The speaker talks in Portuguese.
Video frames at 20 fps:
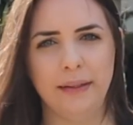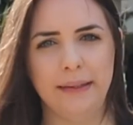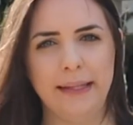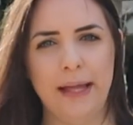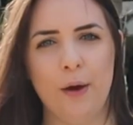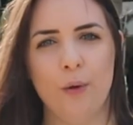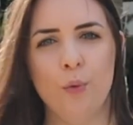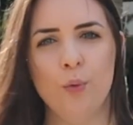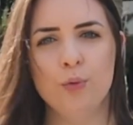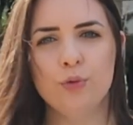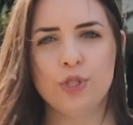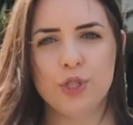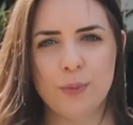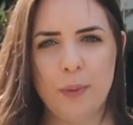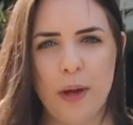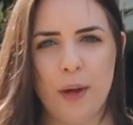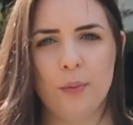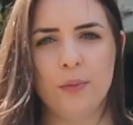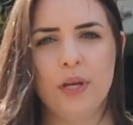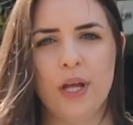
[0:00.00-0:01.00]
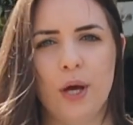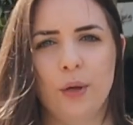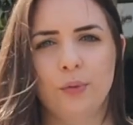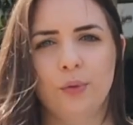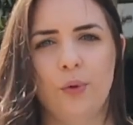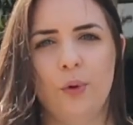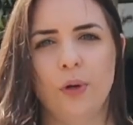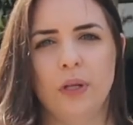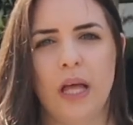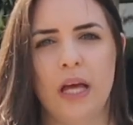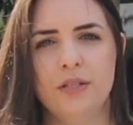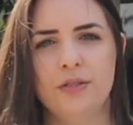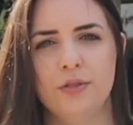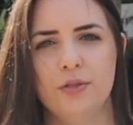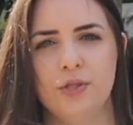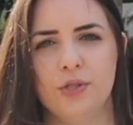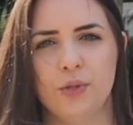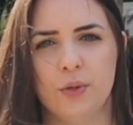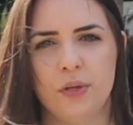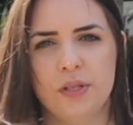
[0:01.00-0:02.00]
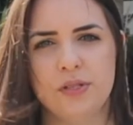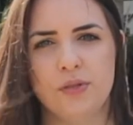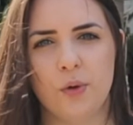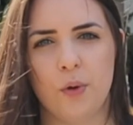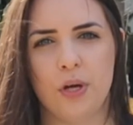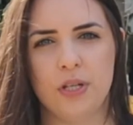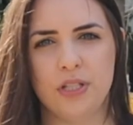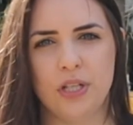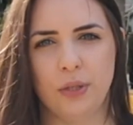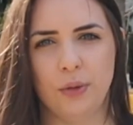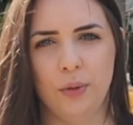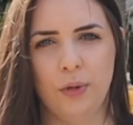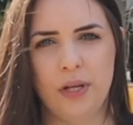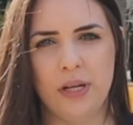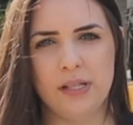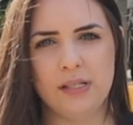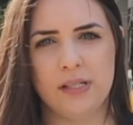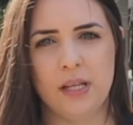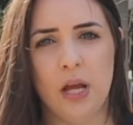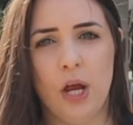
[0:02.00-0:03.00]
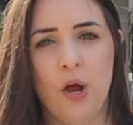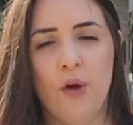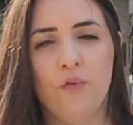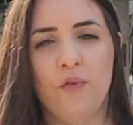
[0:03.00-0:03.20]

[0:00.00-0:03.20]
na última reunião do Colégio de Juízes Corregedores,